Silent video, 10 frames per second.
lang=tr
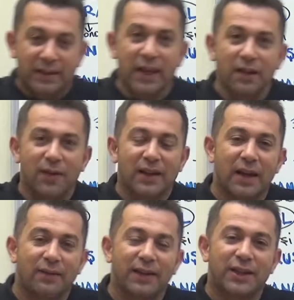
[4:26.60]
din ve
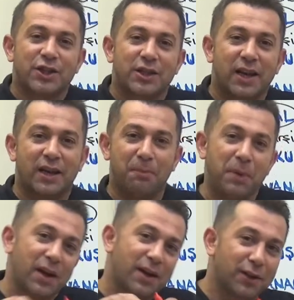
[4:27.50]
devlet işlerini
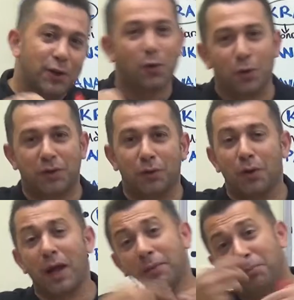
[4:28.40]
bir arada
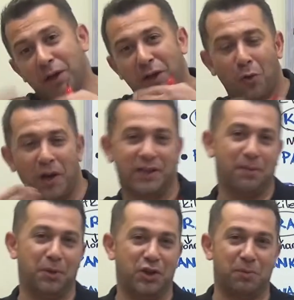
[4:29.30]
yürütülen bir
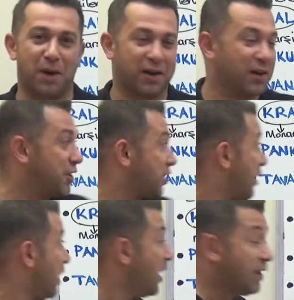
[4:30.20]
yönetim biçimi
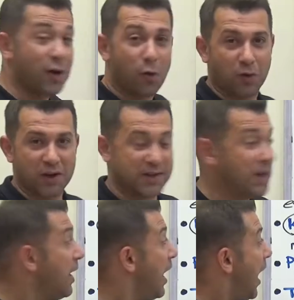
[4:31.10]
arkadaşlar.
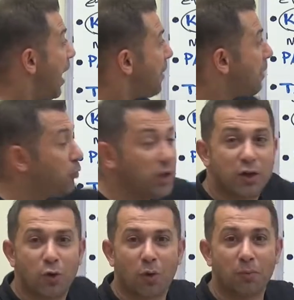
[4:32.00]
Teokrasi. Hemen bu
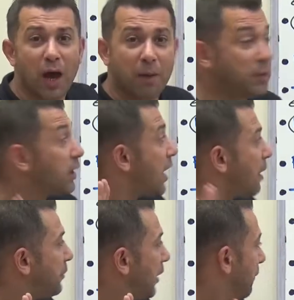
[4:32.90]
iki yorumu ne yaptık?
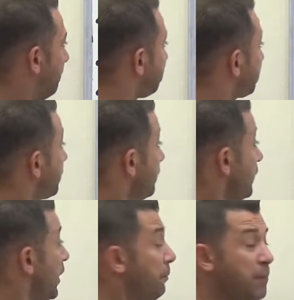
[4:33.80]
Yaptık.
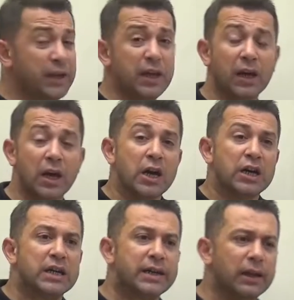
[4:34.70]
Peki
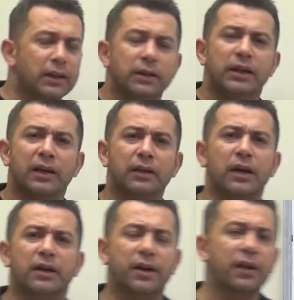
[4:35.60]
kralın
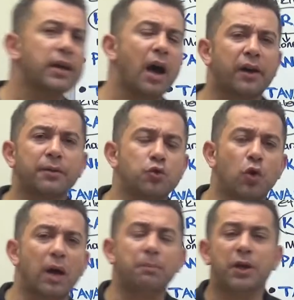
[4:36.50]
yanında krala yardımcı
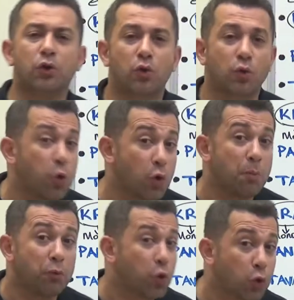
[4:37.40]
olan bir
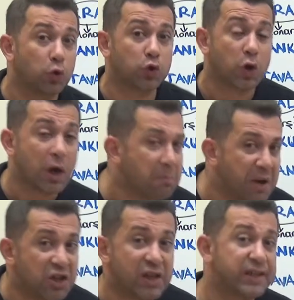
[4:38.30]
kurum, kuruluş,
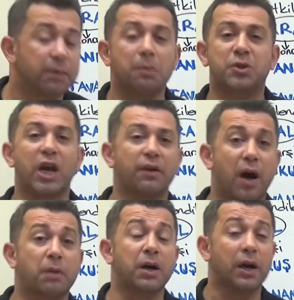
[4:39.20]
meclis gibi bir şey
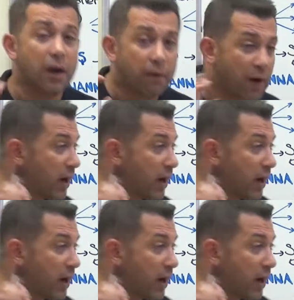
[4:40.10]
var mı? Var